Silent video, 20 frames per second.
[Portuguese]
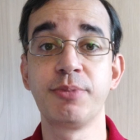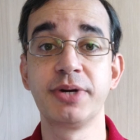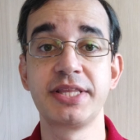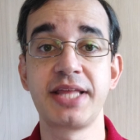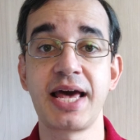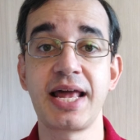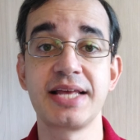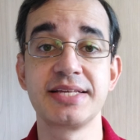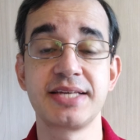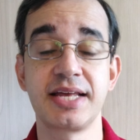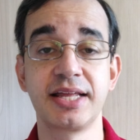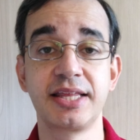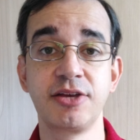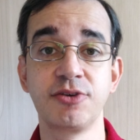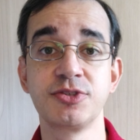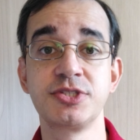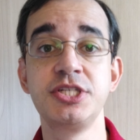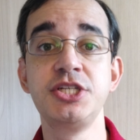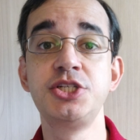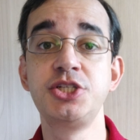uma delas, ela tem
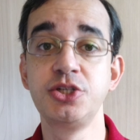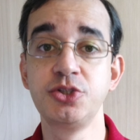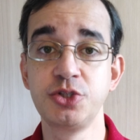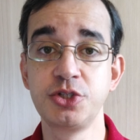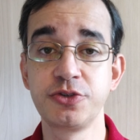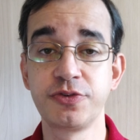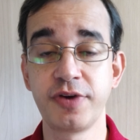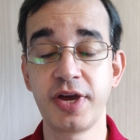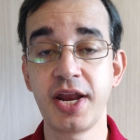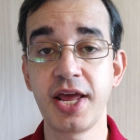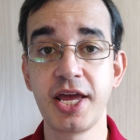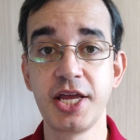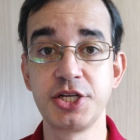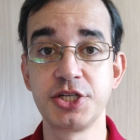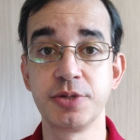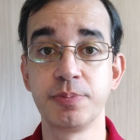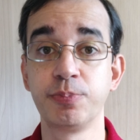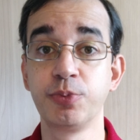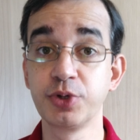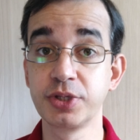um sentido
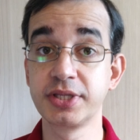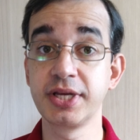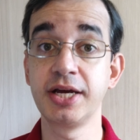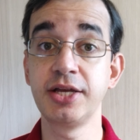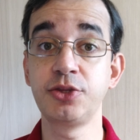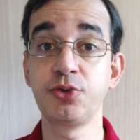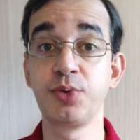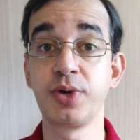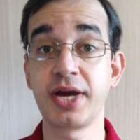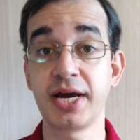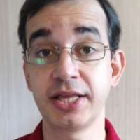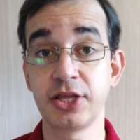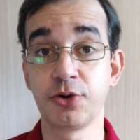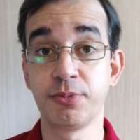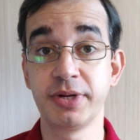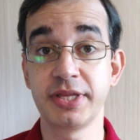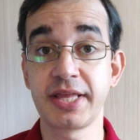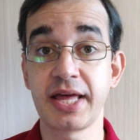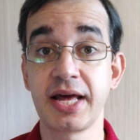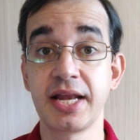diferente, portanto, em cada
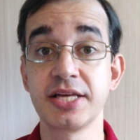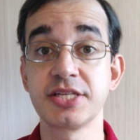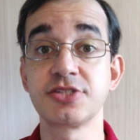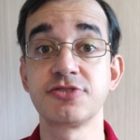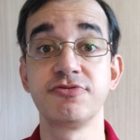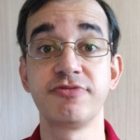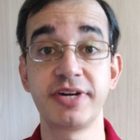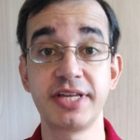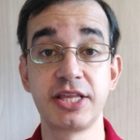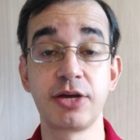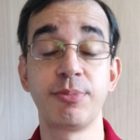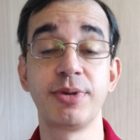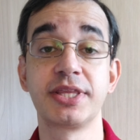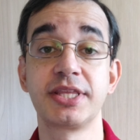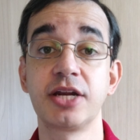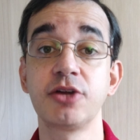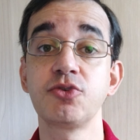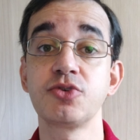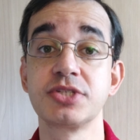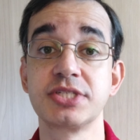uma delas, vai ter uma
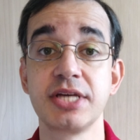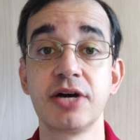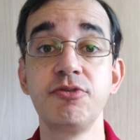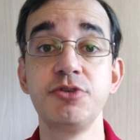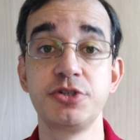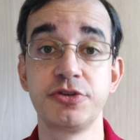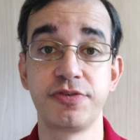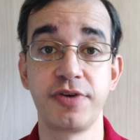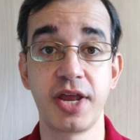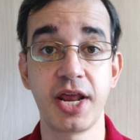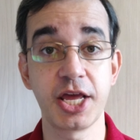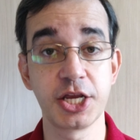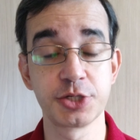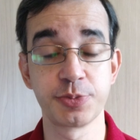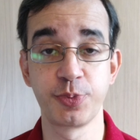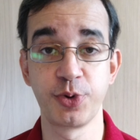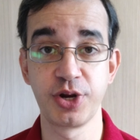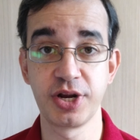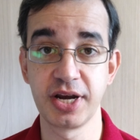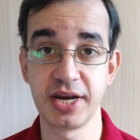tradução diferente
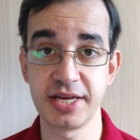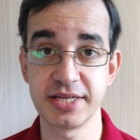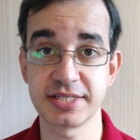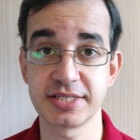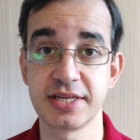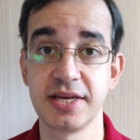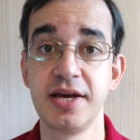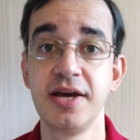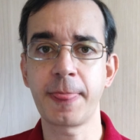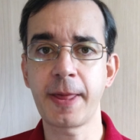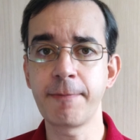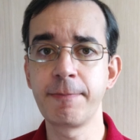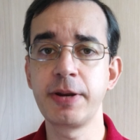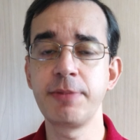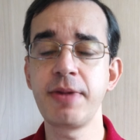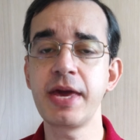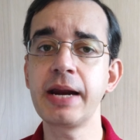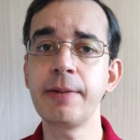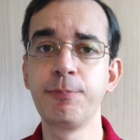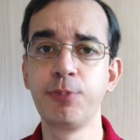para o inglês. A
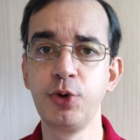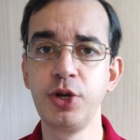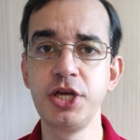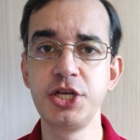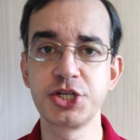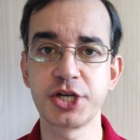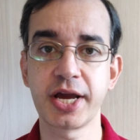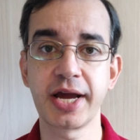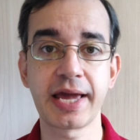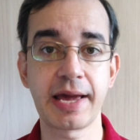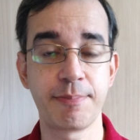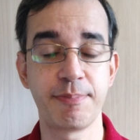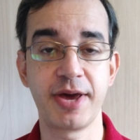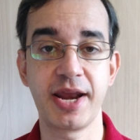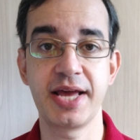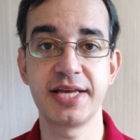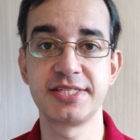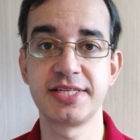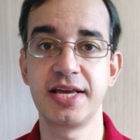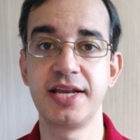primeira política que
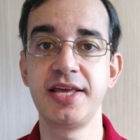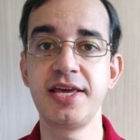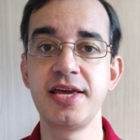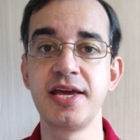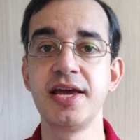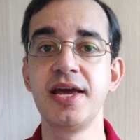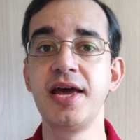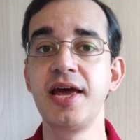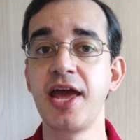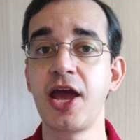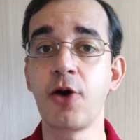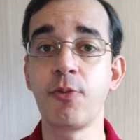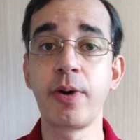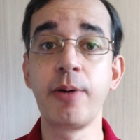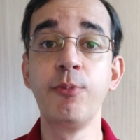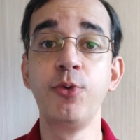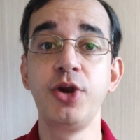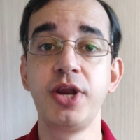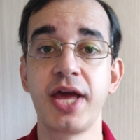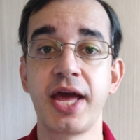aparece ali é
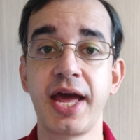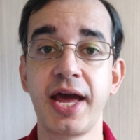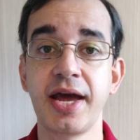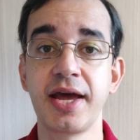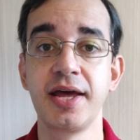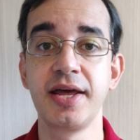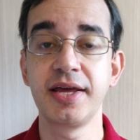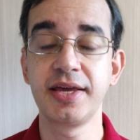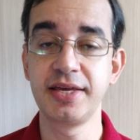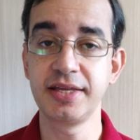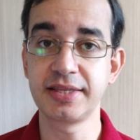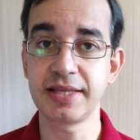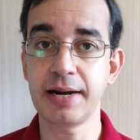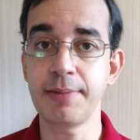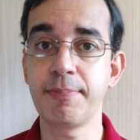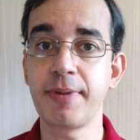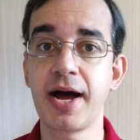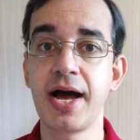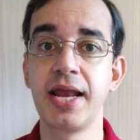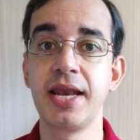uma mulher que
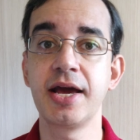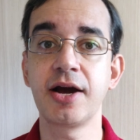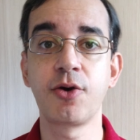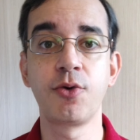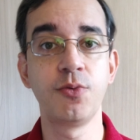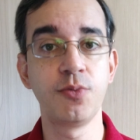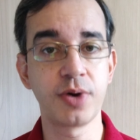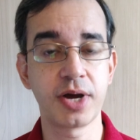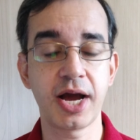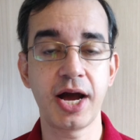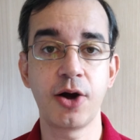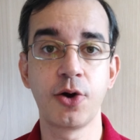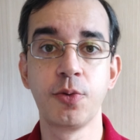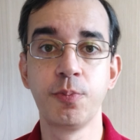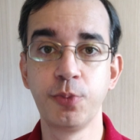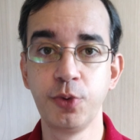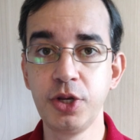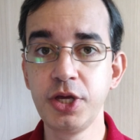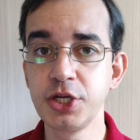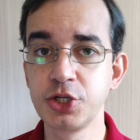trabalha com um cargo
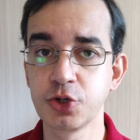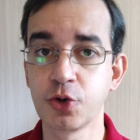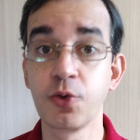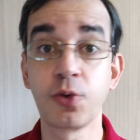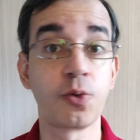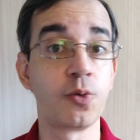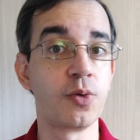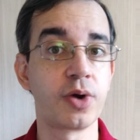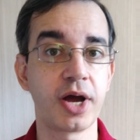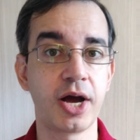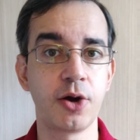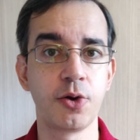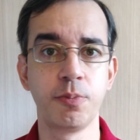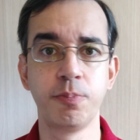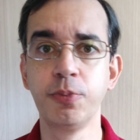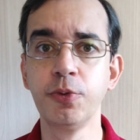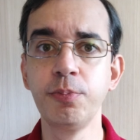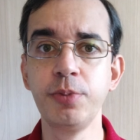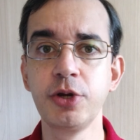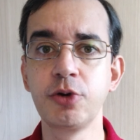político, com um cargo
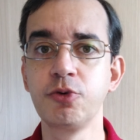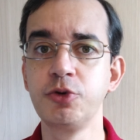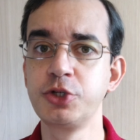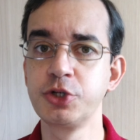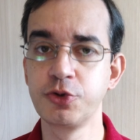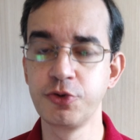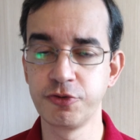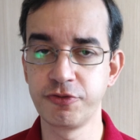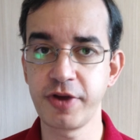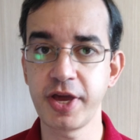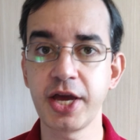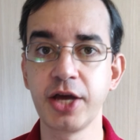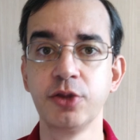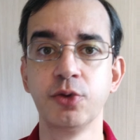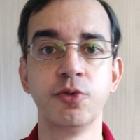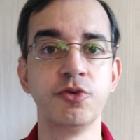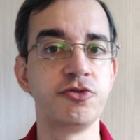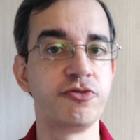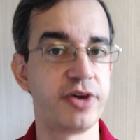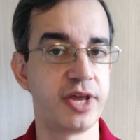público de
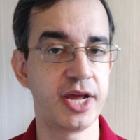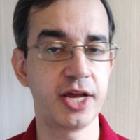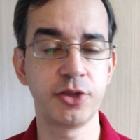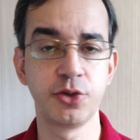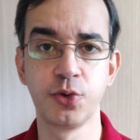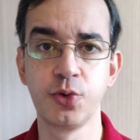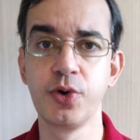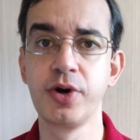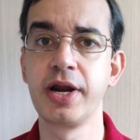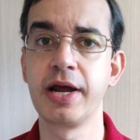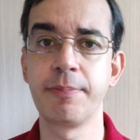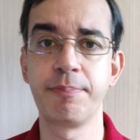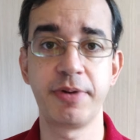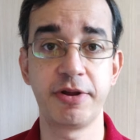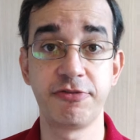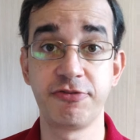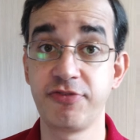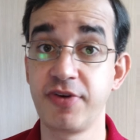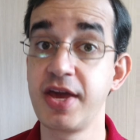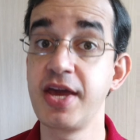governo, vereadora,
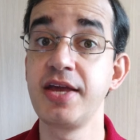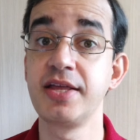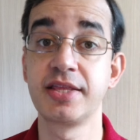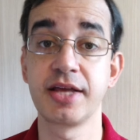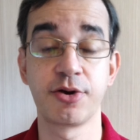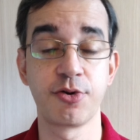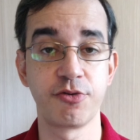prefeita,